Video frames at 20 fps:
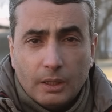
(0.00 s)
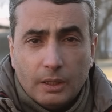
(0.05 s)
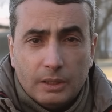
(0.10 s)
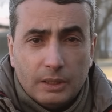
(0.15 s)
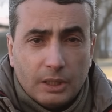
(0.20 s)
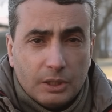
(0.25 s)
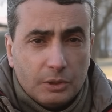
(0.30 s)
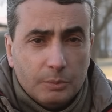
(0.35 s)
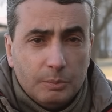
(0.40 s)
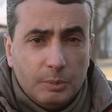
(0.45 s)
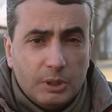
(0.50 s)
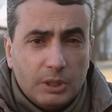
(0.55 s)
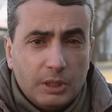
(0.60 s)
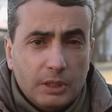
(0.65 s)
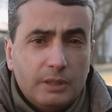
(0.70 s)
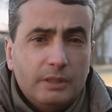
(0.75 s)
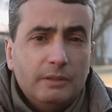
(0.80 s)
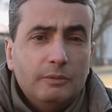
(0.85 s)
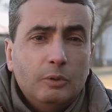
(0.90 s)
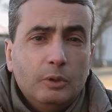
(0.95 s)
И наши
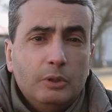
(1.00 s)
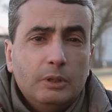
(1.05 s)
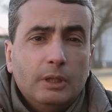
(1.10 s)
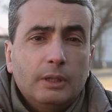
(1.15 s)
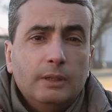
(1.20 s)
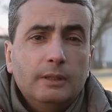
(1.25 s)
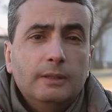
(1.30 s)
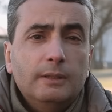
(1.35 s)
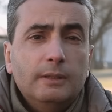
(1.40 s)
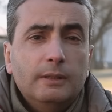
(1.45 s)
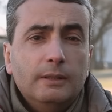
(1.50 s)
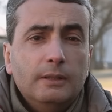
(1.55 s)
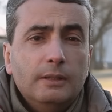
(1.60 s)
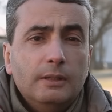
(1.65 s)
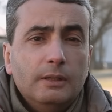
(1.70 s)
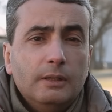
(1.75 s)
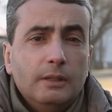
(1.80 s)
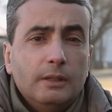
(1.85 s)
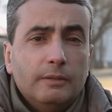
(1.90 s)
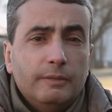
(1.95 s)
мысли сегодня,
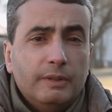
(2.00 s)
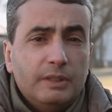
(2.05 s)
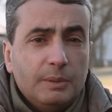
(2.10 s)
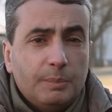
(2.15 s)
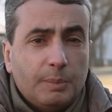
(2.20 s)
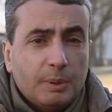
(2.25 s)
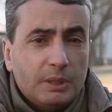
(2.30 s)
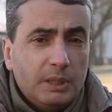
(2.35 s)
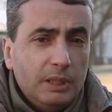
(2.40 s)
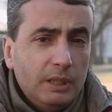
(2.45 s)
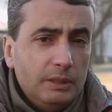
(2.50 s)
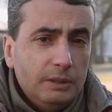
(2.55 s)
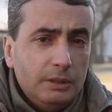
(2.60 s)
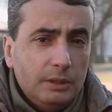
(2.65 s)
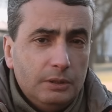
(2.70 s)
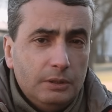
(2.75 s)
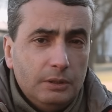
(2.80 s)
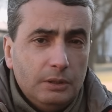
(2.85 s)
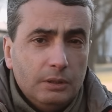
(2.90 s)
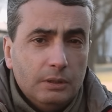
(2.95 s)
в эти
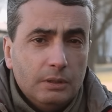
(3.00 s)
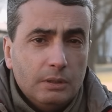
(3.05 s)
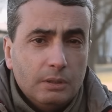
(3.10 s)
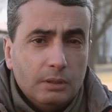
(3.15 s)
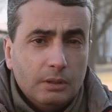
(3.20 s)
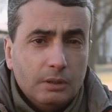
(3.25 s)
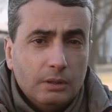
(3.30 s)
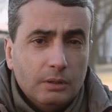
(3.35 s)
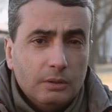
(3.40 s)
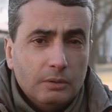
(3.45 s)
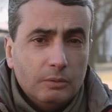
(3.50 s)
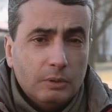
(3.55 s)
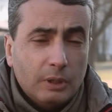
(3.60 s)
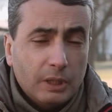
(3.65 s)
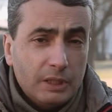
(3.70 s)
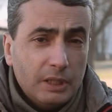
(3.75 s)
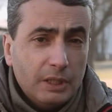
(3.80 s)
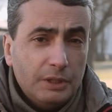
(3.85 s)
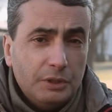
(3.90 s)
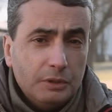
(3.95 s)
последние дни
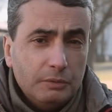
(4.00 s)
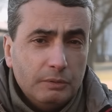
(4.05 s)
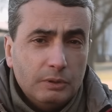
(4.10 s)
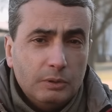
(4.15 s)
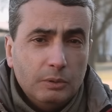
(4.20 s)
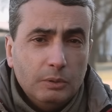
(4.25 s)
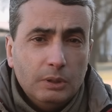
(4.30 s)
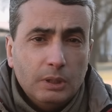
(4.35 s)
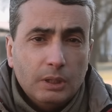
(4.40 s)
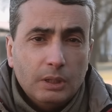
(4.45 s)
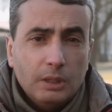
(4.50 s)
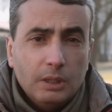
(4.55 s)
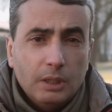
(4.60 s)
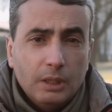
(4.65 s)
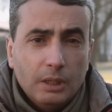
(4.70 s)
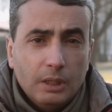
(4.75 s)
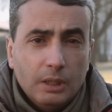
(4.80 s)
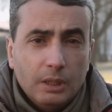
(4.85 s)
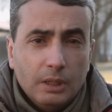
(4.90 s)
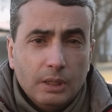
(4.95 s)
уходящего года,
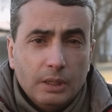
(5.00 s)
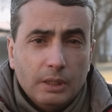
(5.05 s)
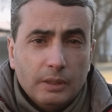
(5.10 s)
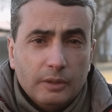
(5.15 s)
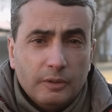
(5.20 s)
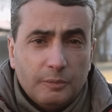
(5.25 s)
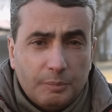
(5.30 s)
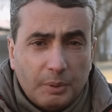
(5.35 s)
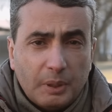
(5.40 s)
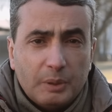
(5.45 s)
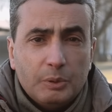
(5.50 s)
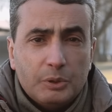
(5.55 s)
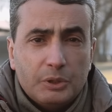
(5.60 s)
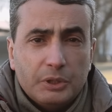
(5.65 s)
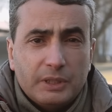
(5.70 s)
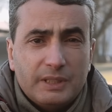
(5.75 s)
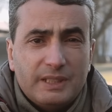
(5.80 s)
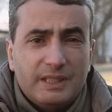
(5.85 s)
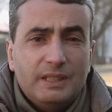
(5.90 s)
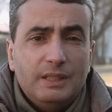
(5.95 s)
в первую
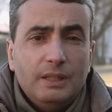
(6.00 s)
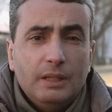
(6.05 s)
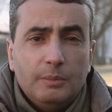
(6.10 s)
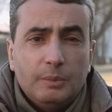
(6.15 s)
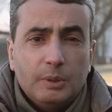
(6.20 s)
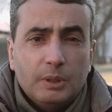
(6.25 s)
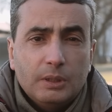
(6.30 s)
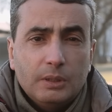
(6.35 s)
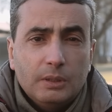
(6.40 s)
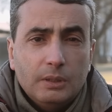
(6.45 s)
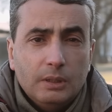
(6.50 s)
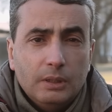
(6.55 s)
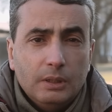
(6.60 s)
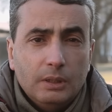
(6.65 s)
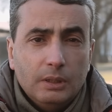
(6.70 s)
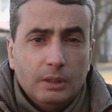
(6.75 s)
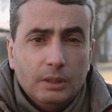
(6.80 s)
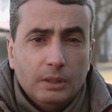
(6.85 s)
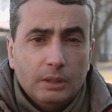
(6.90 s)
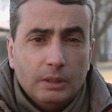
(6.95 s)
очередь с теми,
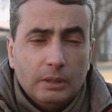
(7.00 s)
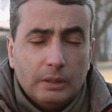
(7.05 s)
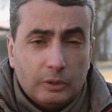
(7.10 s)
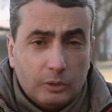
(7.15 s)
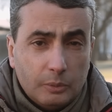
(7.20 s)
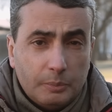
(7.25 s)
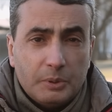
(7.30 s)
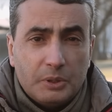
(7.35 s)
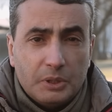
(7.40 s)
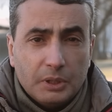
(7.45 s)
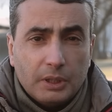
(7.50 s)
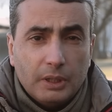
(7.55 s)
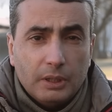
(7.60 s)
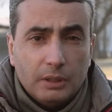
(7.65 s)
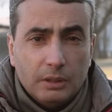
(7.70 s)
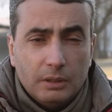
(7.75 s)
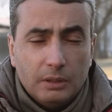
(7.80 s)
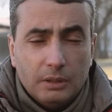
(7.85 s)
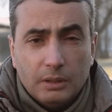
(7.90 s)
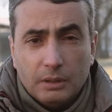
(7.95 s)
кто
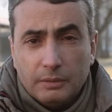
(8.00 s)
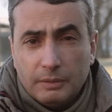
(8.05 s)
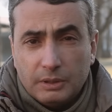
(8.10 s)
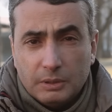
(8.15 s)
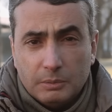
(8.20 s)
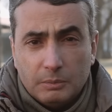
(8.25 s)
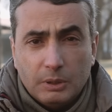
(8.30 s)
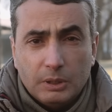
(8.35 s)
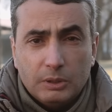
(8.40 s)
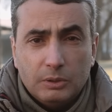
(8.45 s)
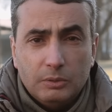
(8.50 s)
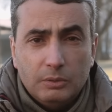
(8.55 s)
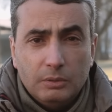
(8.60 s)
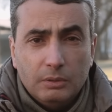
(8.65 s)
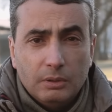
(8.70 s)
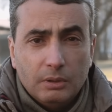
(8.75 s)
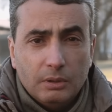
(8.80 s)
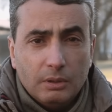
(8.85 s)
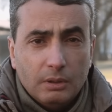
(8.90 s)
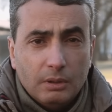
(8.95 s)
потерял в этом году
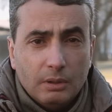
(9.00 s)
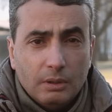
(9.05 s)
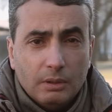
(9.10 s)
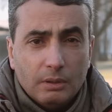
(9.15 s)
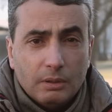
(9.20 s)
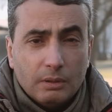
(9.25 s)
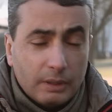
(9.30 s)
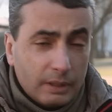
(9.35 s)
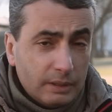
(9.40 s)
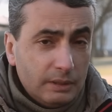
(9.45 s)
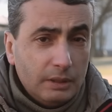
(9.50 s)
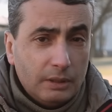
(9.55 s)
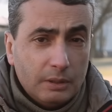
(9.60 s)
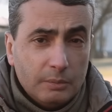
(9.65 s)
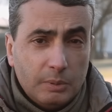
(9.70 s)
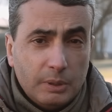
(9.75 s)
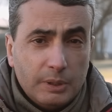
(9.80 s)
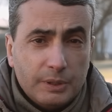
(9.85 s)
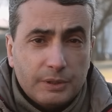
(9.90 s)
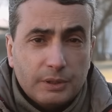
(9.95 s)
родных и
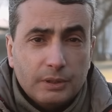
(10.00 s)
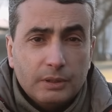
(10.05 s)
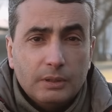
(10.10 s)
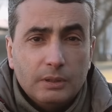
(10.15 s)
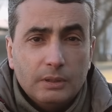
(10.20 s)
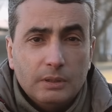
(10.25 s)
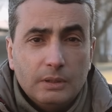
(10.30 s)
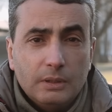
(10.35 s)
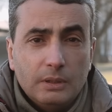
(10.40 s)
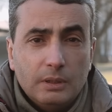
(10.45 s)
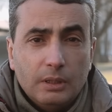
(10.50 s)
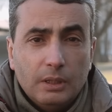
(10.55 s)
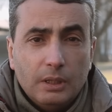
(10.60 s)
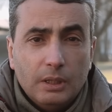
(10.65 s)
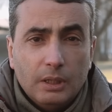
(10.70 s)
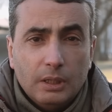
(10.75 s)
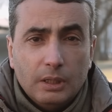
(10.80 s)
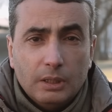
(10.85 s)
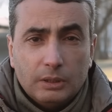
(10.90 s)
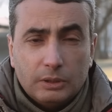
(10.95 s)
близких,
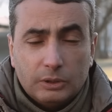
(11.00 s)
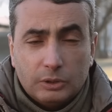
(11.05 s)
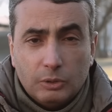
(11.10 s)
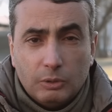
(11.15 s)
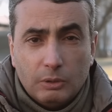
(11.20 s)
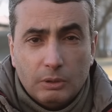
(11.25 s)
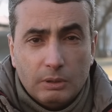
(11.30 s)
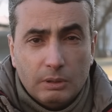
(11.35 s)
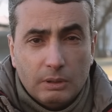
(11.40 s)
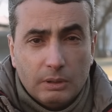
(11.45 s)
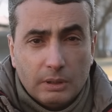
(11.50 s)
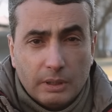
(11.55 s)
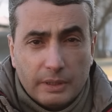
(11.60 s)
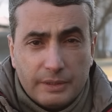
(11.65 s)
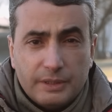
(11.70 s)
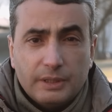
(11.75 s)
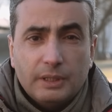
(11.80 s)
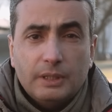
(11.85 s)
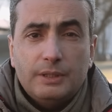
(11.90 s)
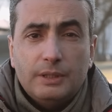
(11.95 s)
кто
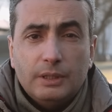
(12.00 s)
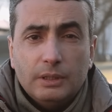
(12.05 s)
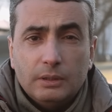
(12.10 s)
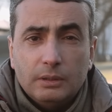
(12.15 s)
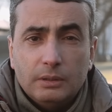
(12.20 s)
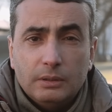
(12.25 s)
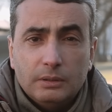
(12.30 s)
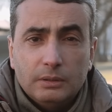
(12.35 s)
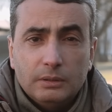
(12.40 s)
осиротел,